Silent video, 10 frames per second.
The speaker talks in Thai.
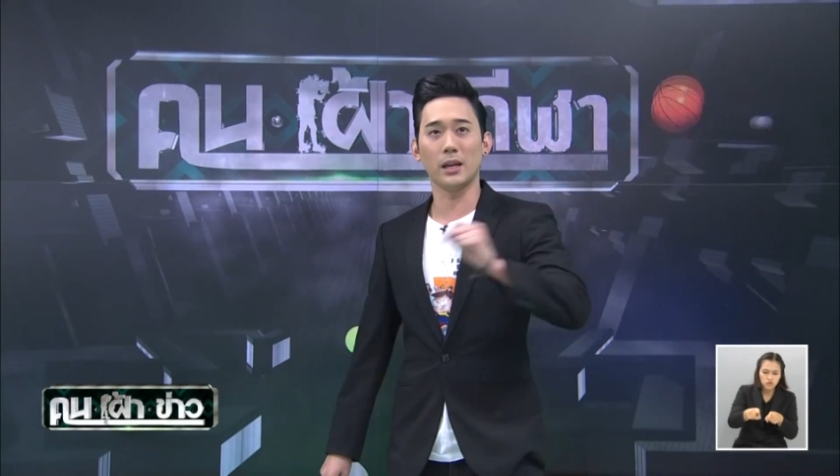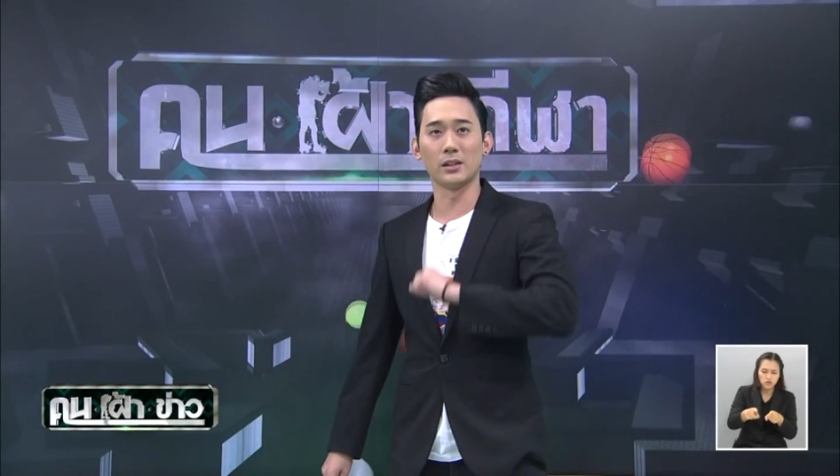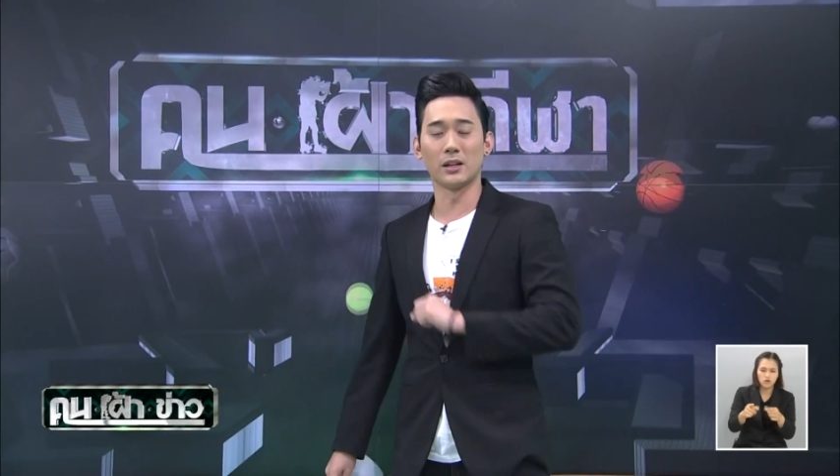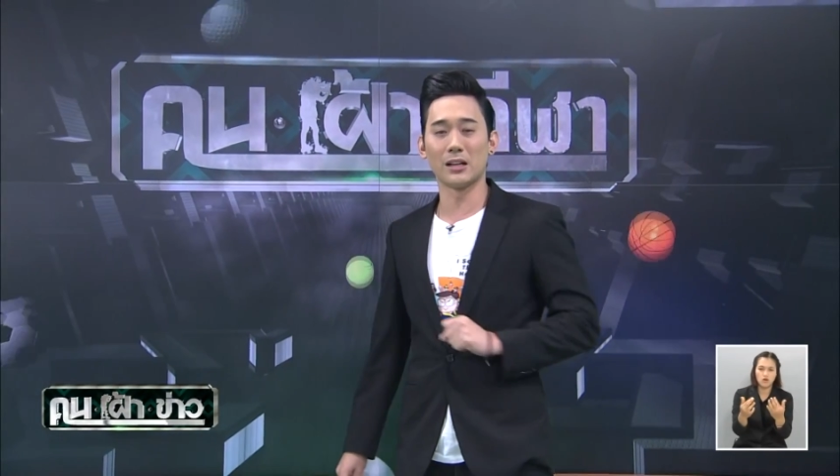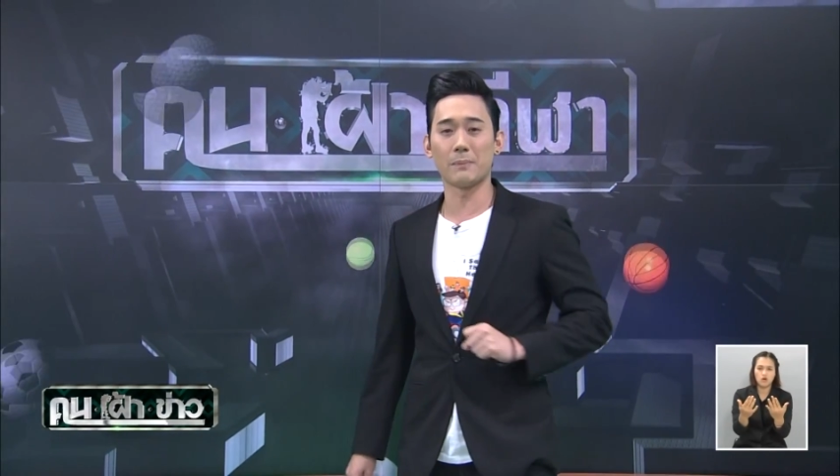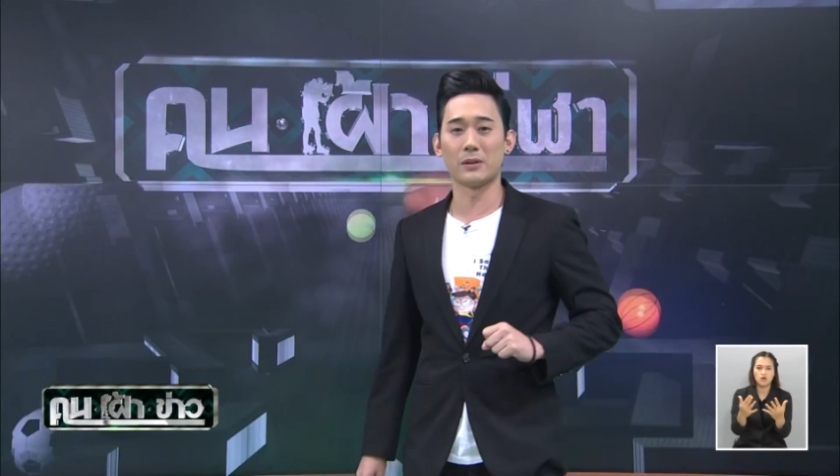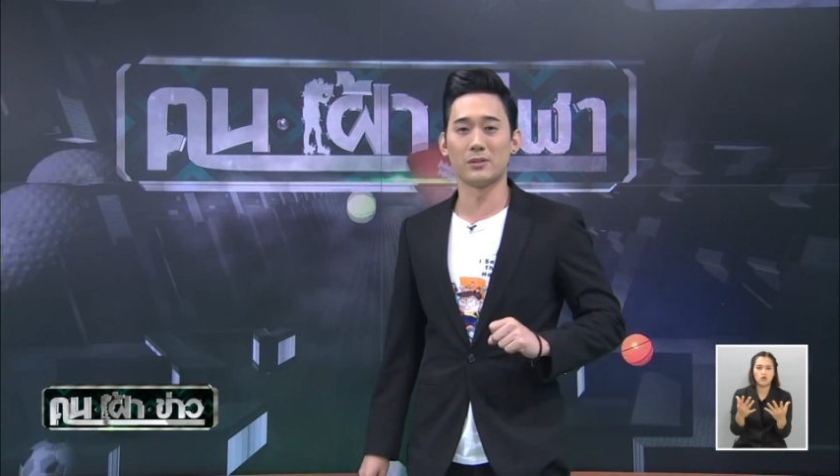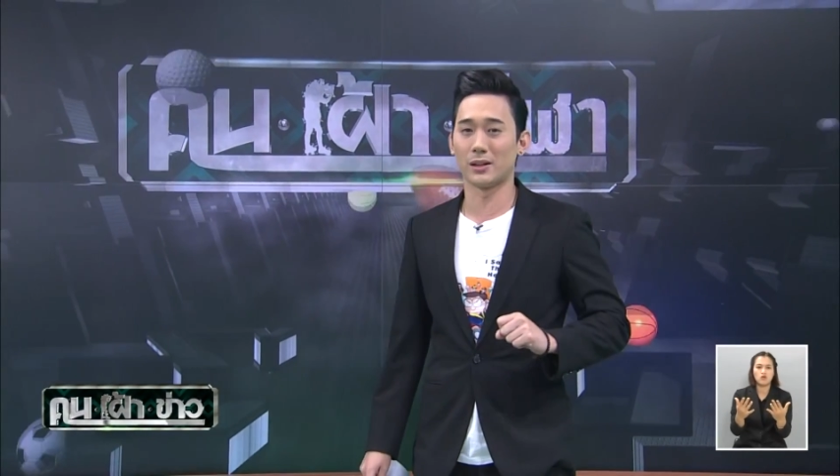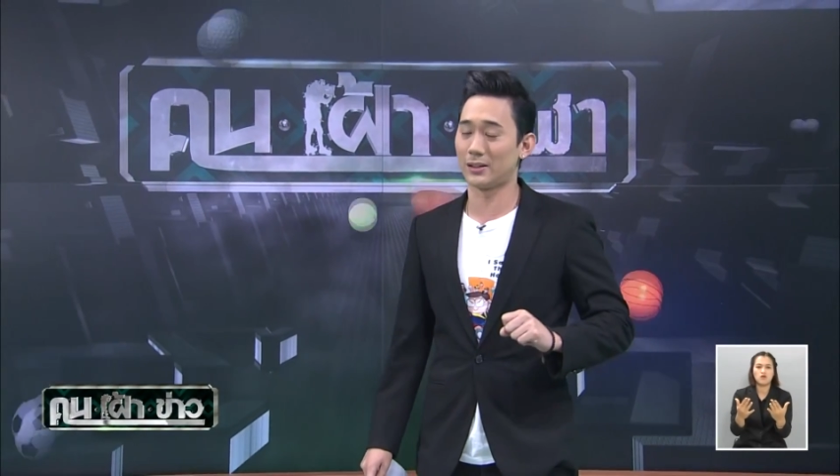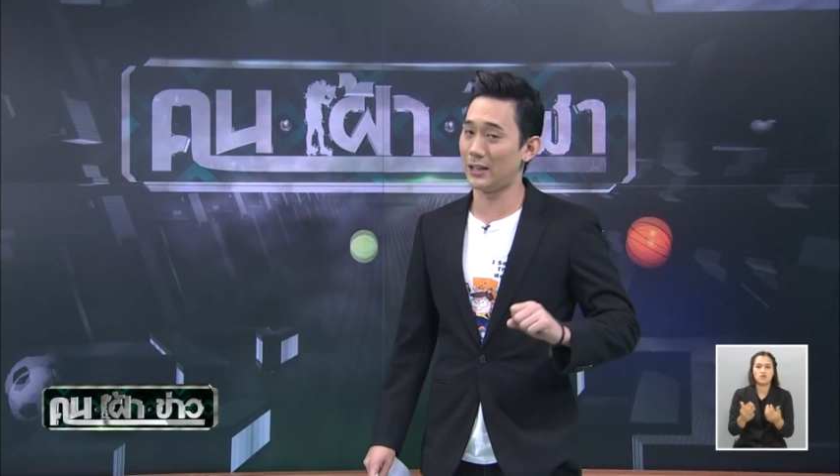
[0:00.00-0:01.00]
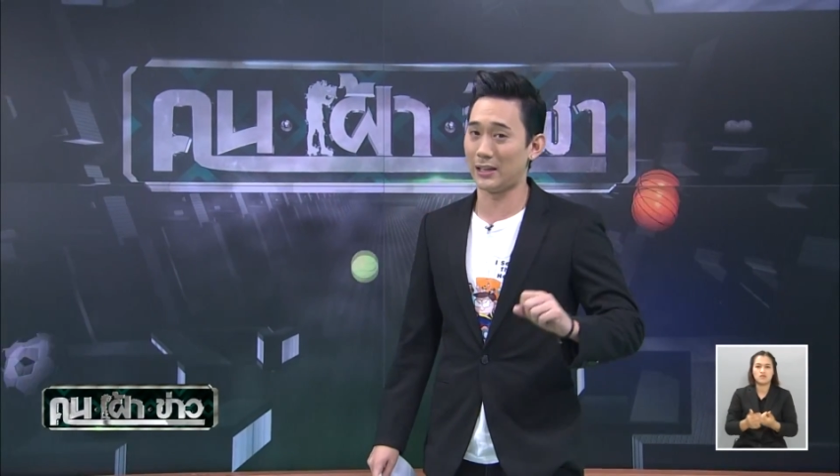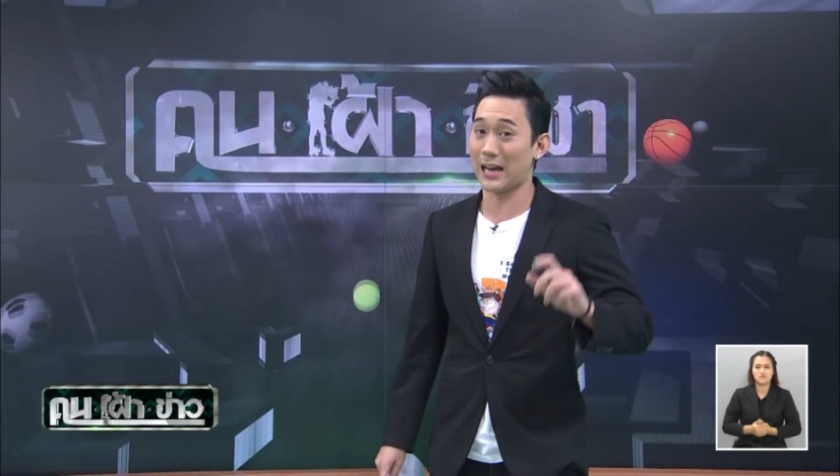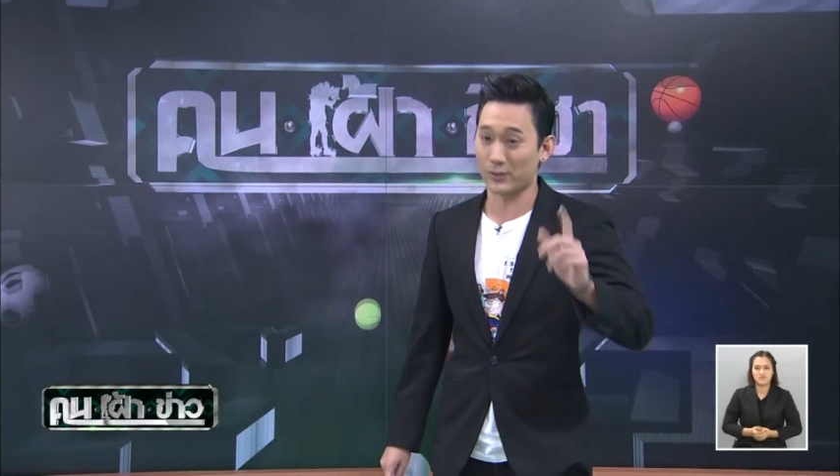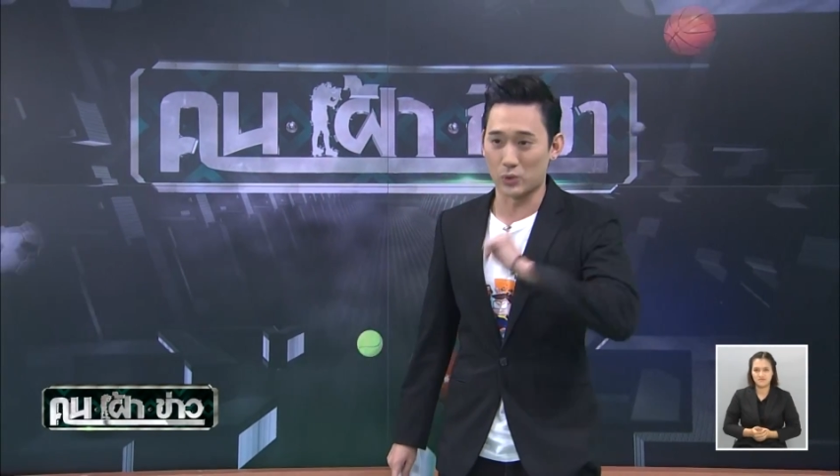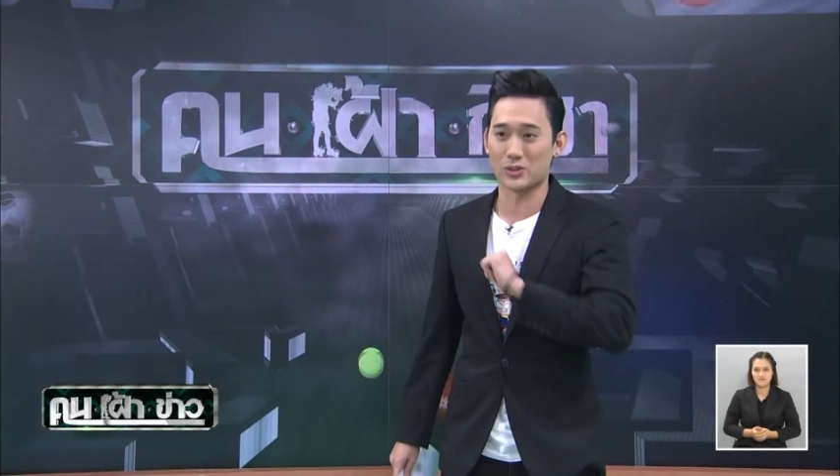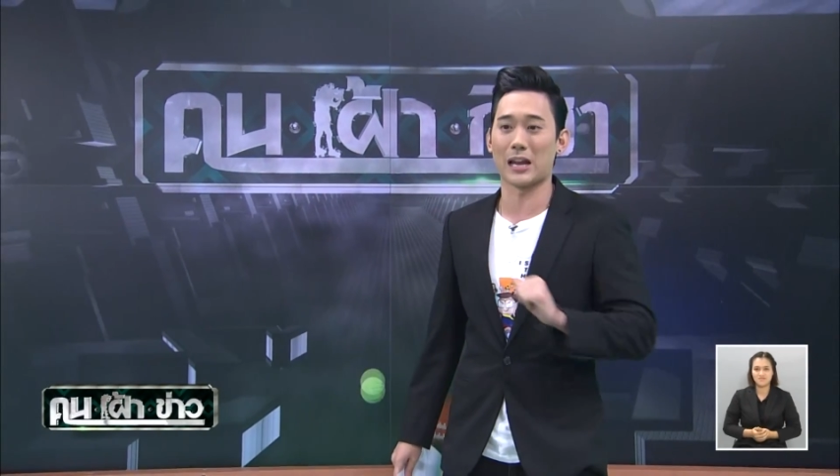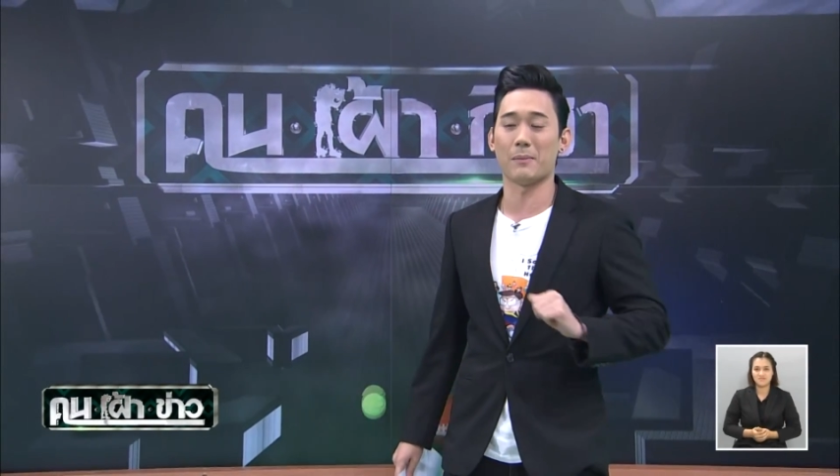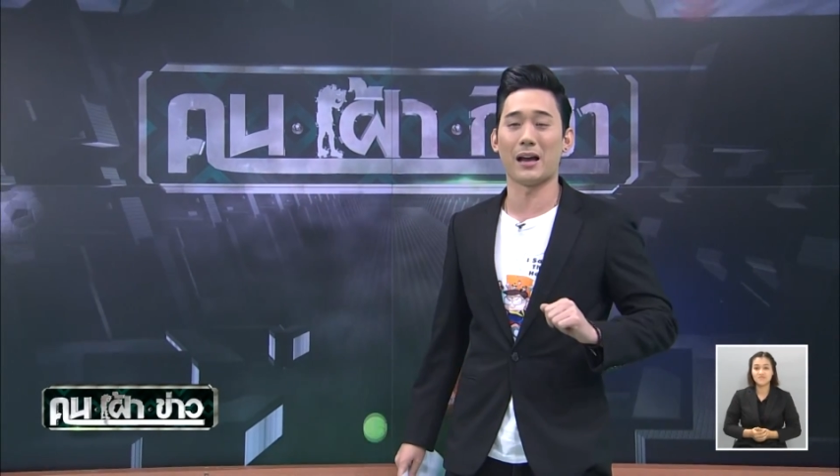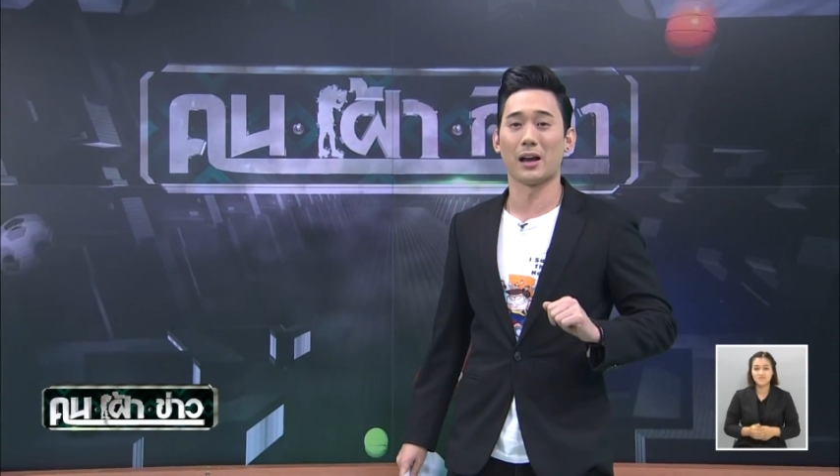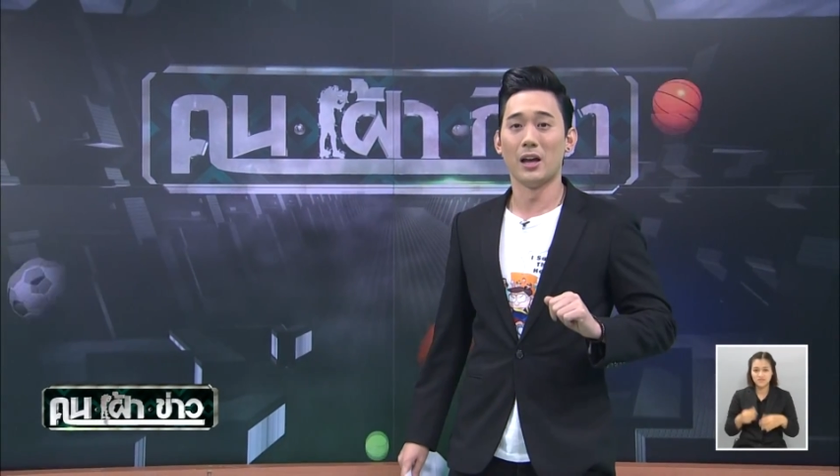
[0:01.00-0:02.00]
อีกหนึ่งเรื่องเป็นเรื่องที่น่าสนใจ
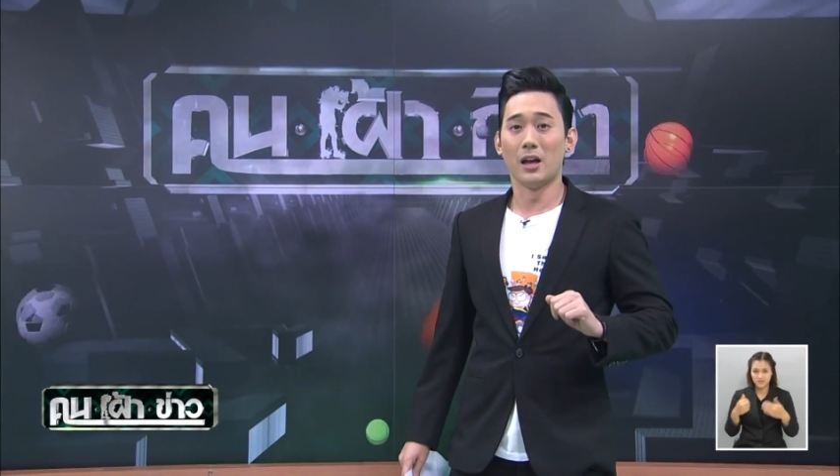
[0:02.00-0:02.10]
มาก